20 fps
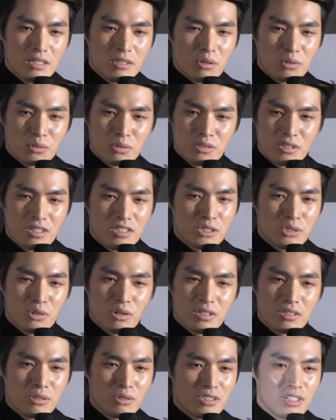어떤
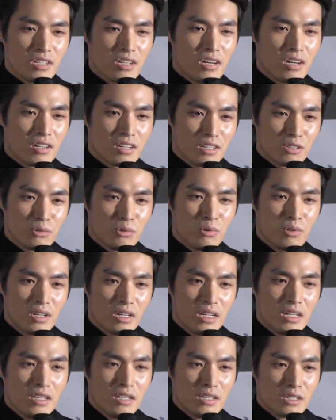제스처 같은 걸 생각 안
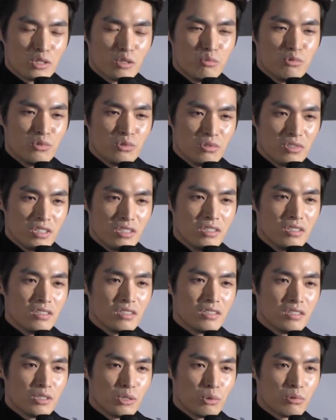하고 그분들을
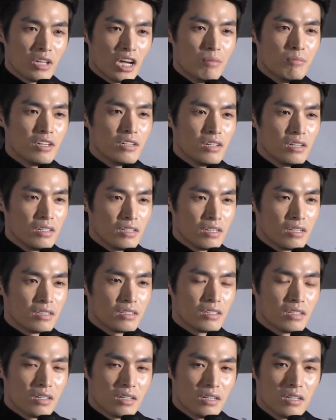있는 그대로
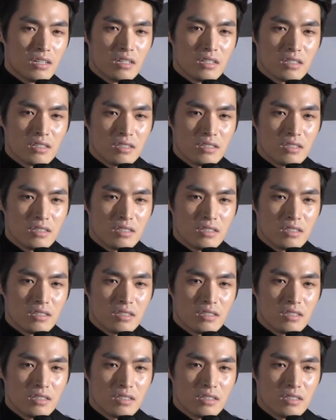담아놔야겠다.